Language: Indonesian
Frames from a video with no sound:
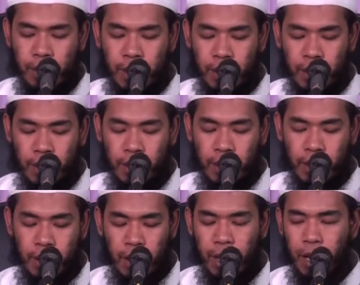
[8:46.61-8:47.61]
ya.
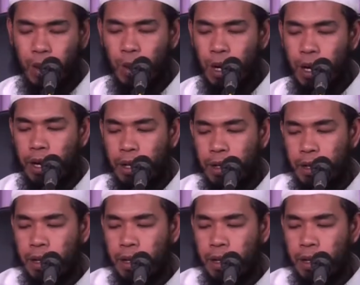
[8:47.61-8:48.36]
Ada juga ya.